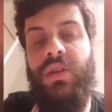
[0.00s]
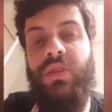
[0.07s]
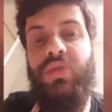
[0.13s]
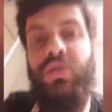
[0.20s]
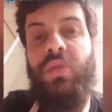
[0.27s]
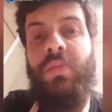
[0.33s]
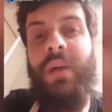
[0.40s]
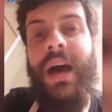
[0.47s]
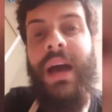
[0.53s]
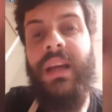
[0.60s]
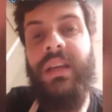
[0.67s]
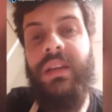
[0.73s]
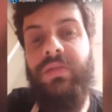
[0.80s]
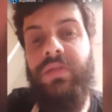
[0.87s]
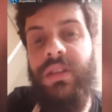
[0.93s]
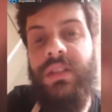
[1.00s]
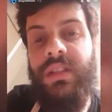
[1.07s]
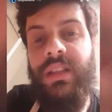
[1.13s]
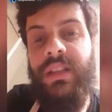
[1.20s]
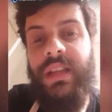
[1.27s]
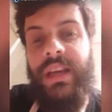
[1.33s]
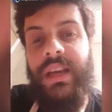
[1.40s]
Tomara que
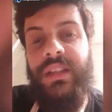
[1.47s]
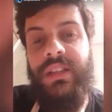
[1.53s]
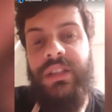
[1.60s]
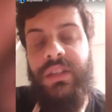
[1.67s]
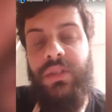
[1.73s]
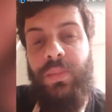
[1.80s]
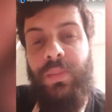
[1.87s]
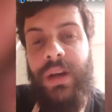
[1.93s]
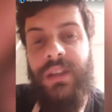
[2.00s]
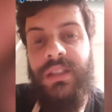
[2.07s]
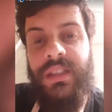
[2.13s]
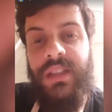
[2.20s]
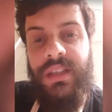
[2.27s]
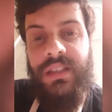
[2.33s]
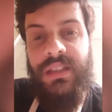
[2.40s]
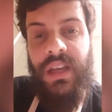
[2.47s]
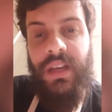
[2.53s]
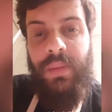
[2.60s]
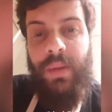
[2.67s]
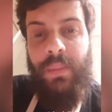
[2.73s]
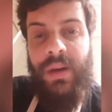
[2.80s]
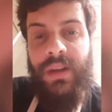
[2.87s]
você tenha tido paciência aí
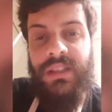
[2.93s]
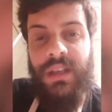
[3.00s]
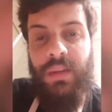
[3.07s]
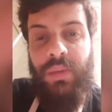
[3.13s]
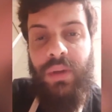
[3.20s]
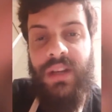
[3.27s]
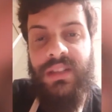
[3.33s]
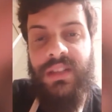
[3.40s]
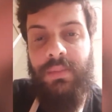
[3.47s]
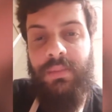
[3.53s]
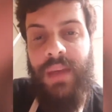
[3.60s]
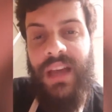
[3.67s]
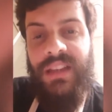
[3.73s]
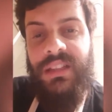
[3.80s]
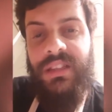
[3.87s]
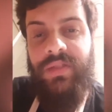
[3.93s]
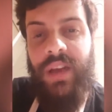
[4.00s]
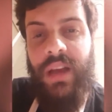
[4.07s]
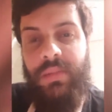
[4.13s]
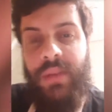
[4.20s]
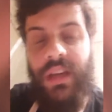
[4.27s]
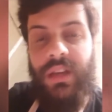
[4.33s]
para passar por essa bad
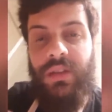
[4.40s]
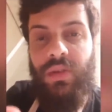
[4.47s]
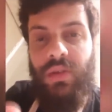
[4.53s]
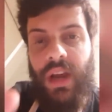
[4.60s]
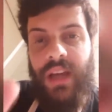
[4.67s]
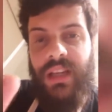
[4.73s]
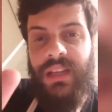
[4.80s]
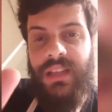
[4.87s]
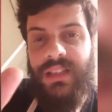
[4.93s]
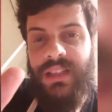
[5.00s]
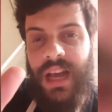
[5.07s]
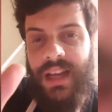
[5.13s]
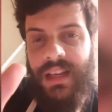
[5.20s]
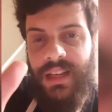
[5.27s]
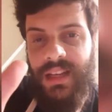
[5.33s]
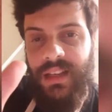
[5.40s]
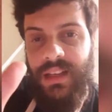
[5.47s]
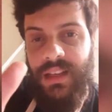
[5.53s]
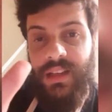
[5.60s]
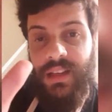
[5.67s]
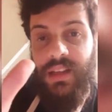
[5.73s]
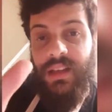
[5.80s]
vibe aí, um Likezada.
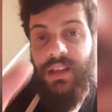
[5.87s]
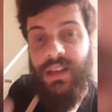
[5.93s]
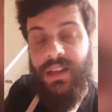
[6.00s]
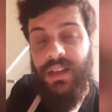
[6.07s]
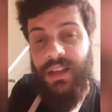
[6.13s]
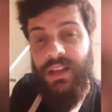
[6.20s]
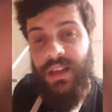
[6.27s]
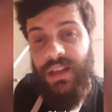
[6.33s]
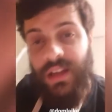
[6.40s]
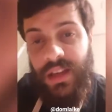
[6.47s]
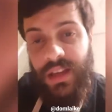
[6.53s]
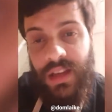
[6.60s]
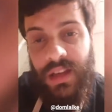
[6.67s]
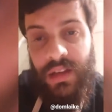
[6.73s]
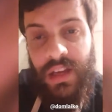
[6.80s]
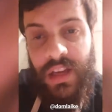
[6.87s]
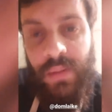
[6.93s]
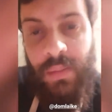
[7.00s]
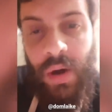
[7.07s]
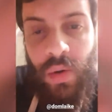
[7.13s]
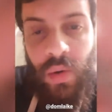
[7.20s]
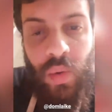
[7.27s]
E,
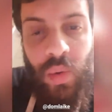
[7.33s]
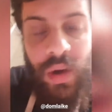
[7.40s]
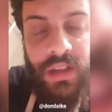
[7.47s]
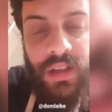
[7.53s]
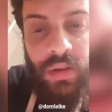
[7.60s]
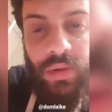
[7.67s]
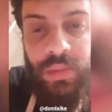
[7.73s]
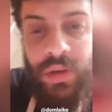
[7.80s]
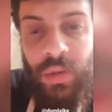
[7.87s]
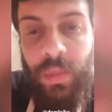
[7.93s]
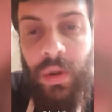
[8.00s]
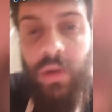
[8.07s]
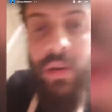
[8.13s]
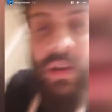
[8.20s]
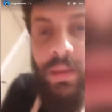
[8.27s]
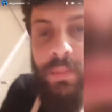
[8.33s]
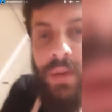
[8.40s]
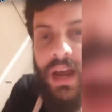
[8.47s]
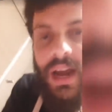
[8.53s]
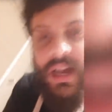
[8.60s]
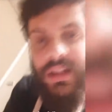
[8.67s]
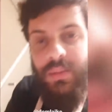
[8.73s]
irmão, conta comigo para qualquer
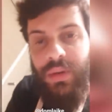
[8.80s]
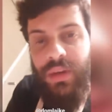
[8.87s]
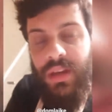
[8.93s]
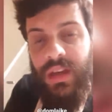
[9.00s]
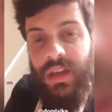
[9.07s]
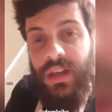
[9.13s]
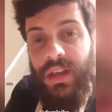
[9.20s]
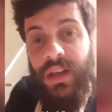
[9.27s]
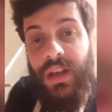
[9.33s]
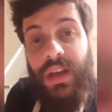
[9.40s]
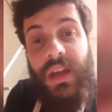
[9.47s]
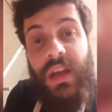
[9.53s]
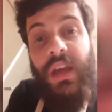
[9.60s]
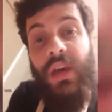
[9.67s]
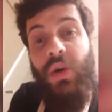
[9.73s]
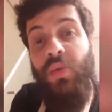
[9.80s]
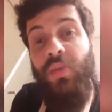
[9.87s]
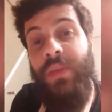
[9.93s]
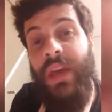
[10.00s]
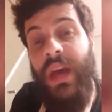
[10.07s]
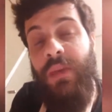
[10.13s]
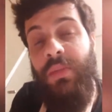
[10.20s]
parada, porque eu
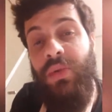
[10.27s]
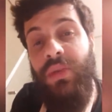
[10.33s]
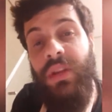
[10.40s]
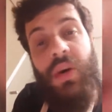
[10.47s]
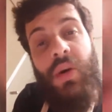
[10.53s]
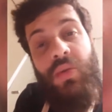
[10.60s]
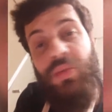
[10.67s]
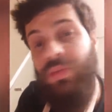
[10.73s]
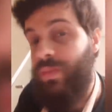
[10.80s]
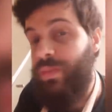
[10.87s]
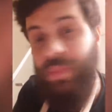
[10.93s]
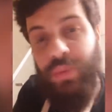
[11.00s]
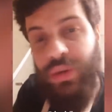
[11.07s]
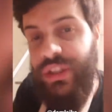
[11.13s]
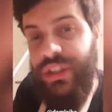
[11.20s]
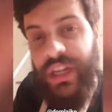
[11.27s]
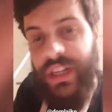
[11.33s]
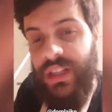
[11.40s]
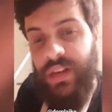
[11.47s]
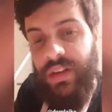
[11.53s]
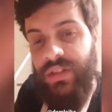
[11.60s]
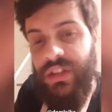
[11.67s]
mesmo não puxei
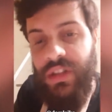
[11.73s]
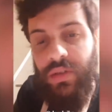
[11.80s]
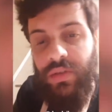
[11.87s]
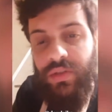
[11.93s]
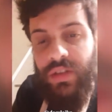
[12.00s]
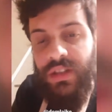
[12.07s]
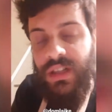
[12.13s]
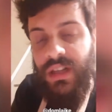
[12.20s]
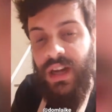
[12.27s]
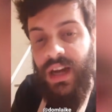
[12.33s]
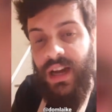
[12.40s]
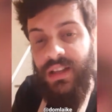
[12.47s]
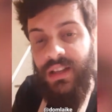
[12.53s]
entrevista com você lá.